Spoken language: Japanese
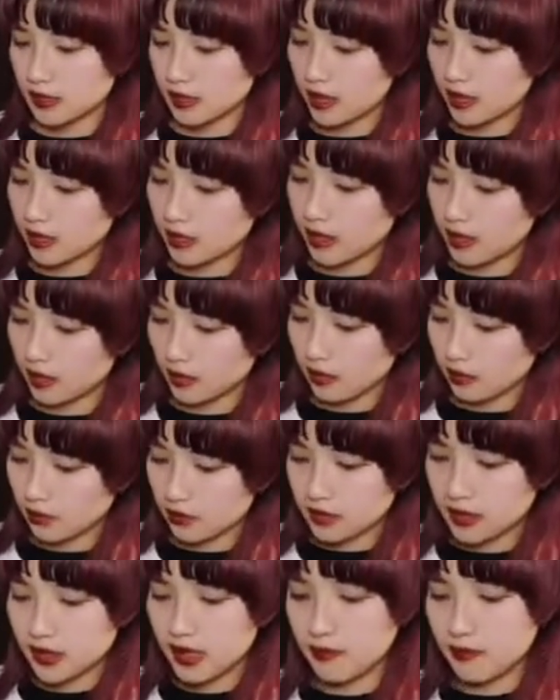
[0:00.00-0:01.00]
なんで
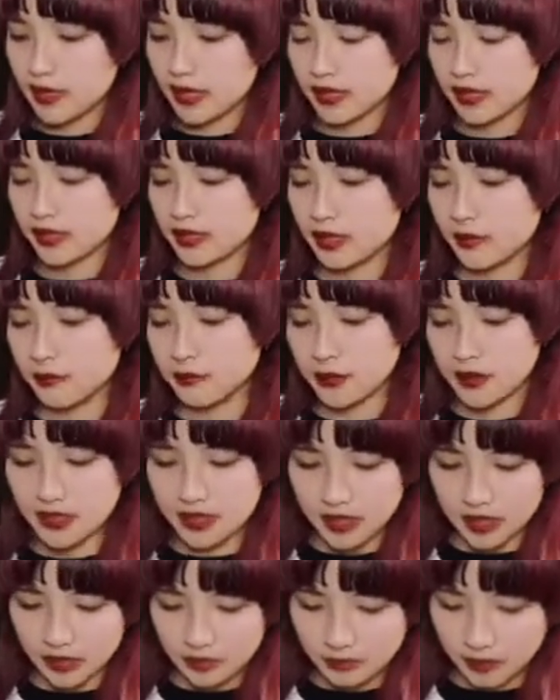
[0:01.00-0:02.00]
2日前に脱皮
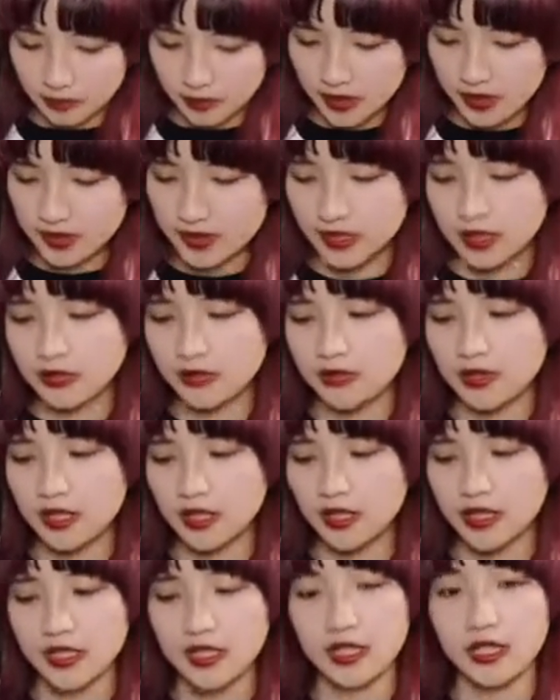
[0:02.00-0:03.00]
して今めっちゃ色が
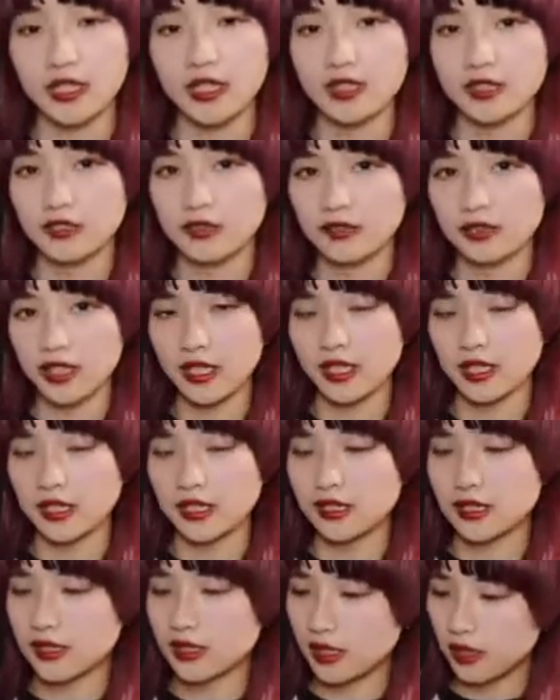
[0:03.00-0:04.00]
綺麗な状態な
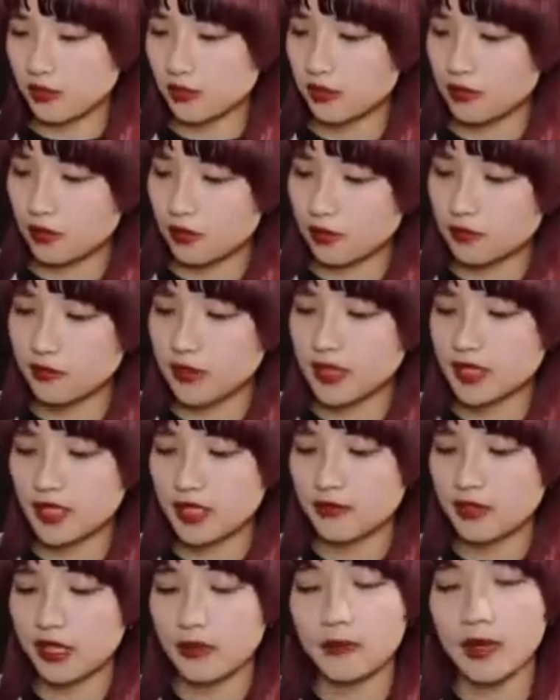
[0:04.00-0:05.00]
んですけど孔明
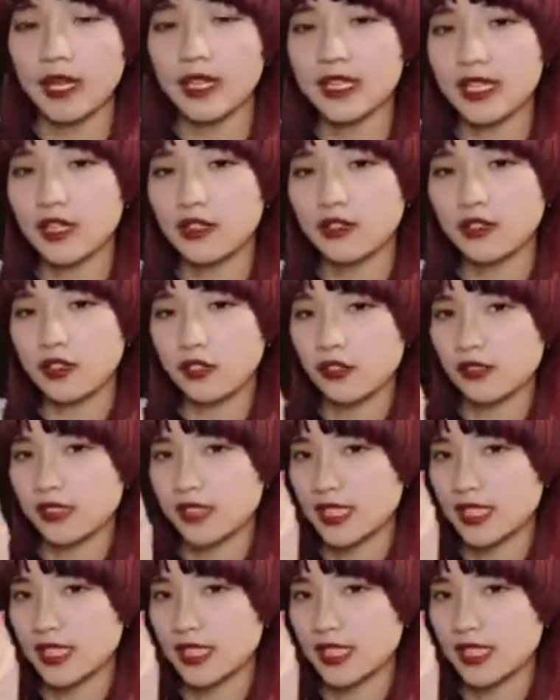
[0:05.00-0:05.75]
ちゃんは今1 0